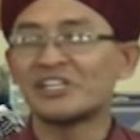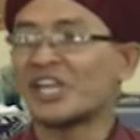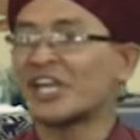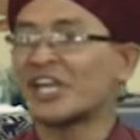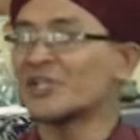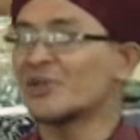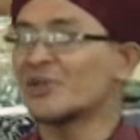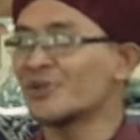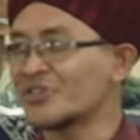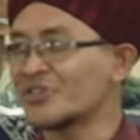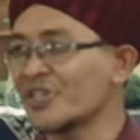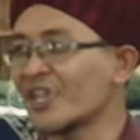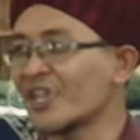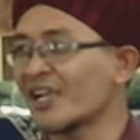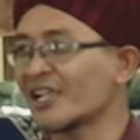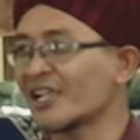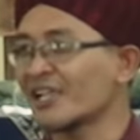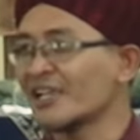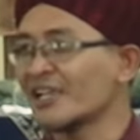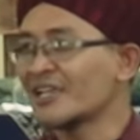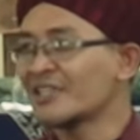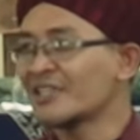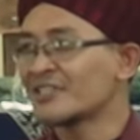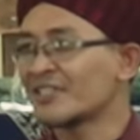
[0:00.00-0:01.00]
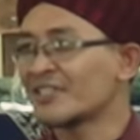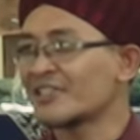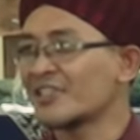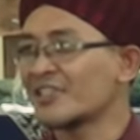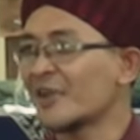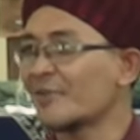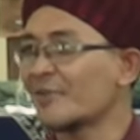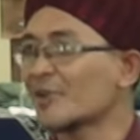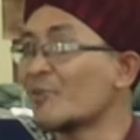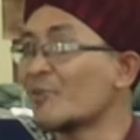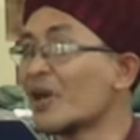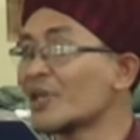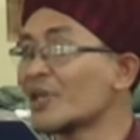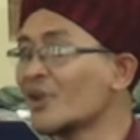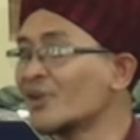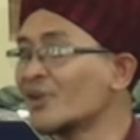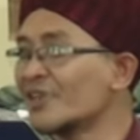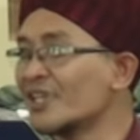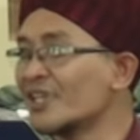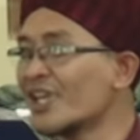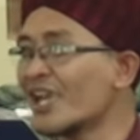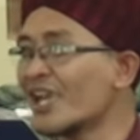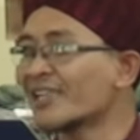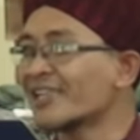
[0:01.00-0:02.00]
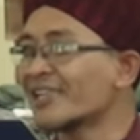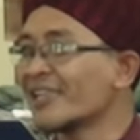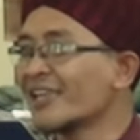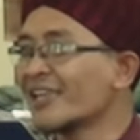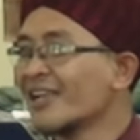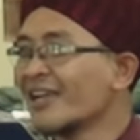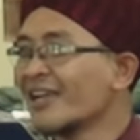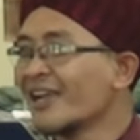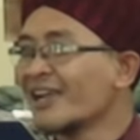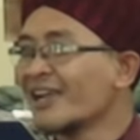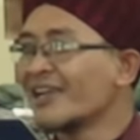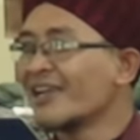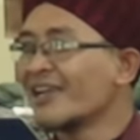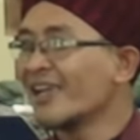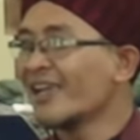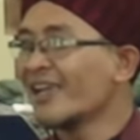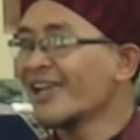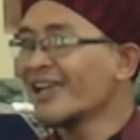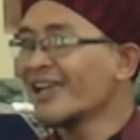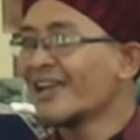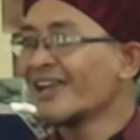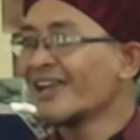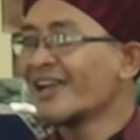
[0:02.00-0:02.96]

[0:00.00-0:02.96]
di Indonesia setiap Ramadan lihat, ya.